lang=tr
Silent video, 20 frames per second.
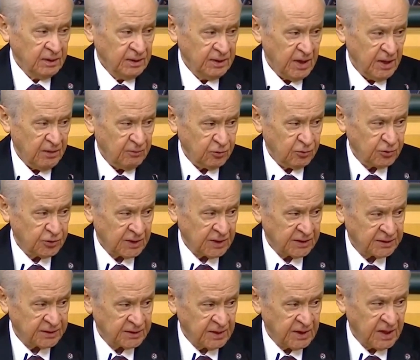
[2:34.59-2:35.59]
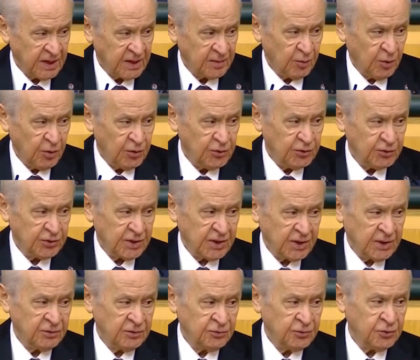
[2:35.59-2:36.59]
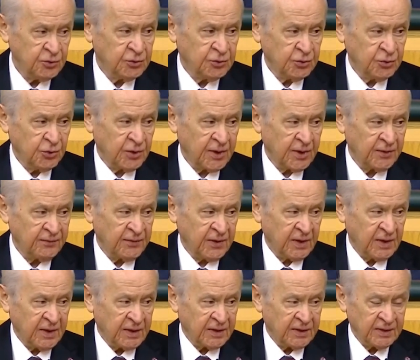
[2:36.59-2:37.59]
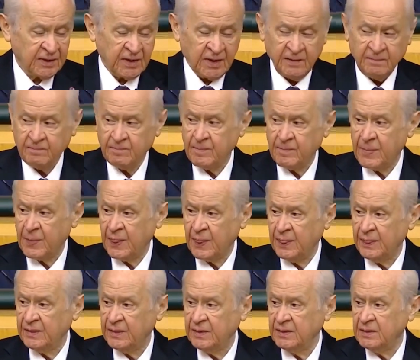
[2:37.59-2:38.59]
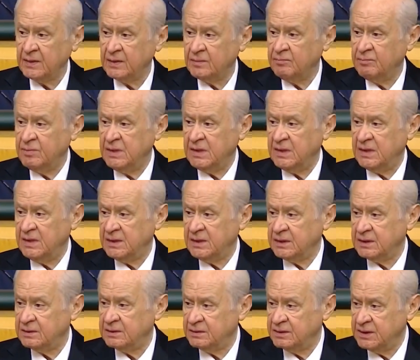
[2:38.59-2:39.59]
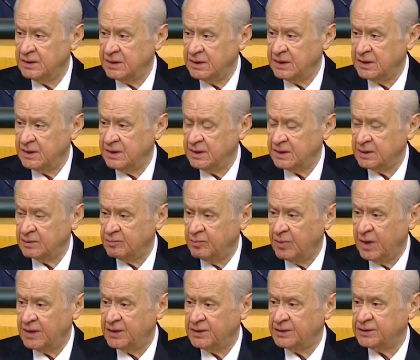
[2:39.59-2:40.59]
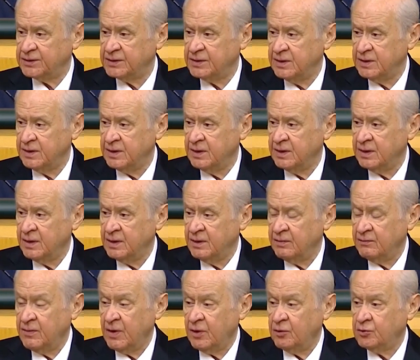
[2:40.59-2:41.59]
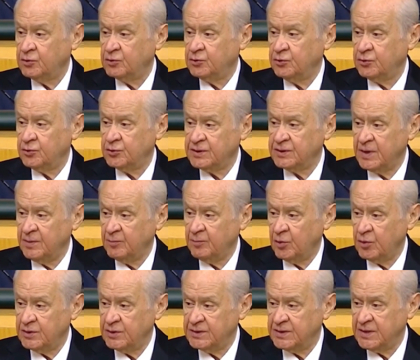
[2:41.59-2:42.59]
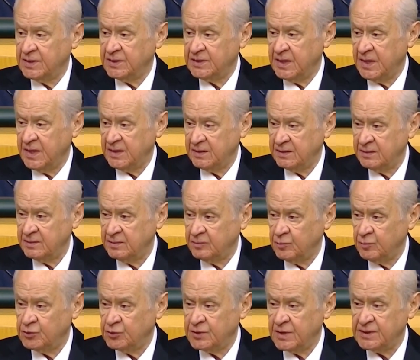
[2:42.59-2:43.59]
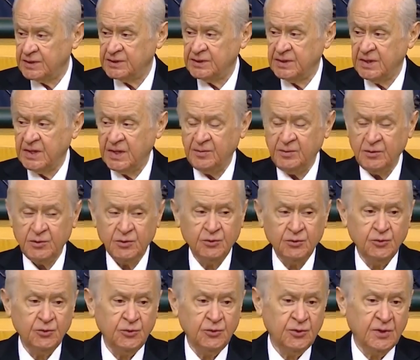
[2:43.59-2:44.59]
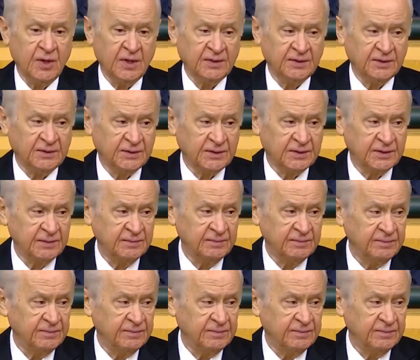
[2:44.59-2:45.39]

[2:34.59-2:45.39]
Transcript: Nevruz asırlar boyunca Türk coğrafyalarında birlik, dirlik, barış ve huzuru sembolize eden müstesna bir günün adıdır.